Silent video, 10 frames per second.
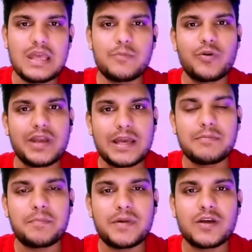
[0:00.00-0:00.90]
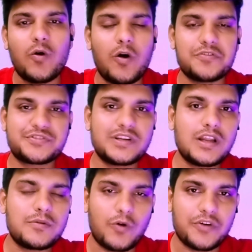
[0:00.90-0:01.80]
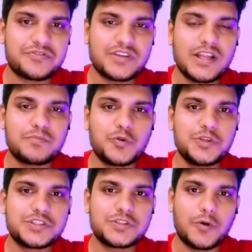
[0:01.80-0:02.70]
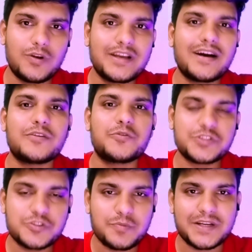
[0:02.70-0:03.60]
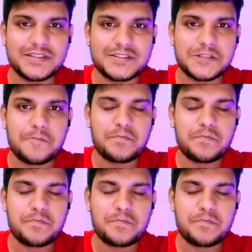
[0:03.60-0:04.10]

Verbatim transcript: এবং এ ব্যাপারে অস্ট্রেলিয়ান অস্ট্রেলিয়ান পুলিশ ও লিগাল নোটিশও পাঠিয়েছে